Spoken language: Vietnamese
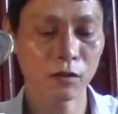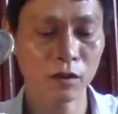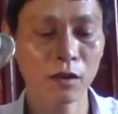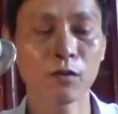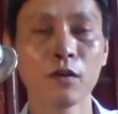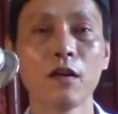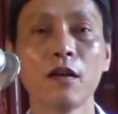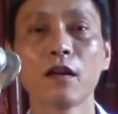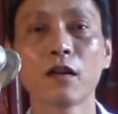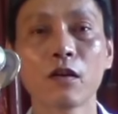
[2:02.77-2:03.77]
điều
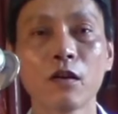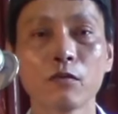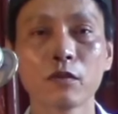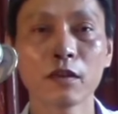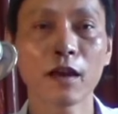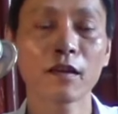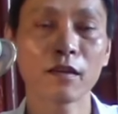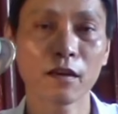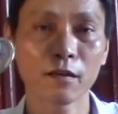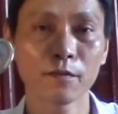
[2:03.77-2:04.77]
là nó không tự ngắt
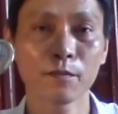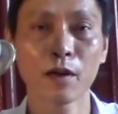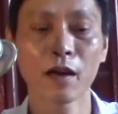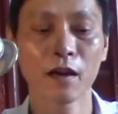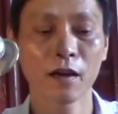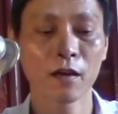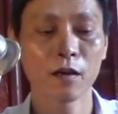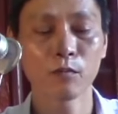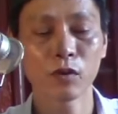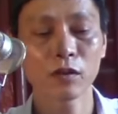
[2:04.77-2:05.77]
được, mà
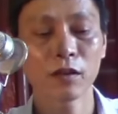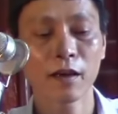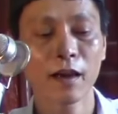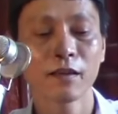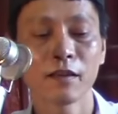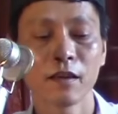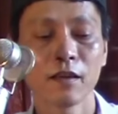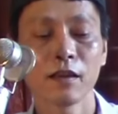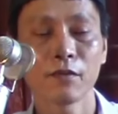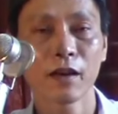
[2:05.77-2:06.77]
muốn tự ngắt
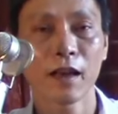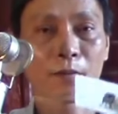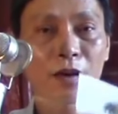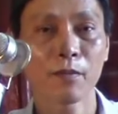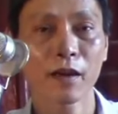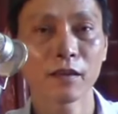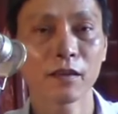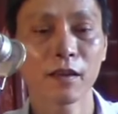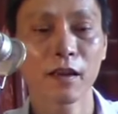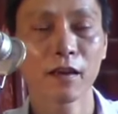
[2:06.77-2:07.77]
thì phải làm cái mạch như
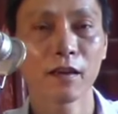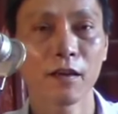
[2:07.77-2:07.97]
thế này.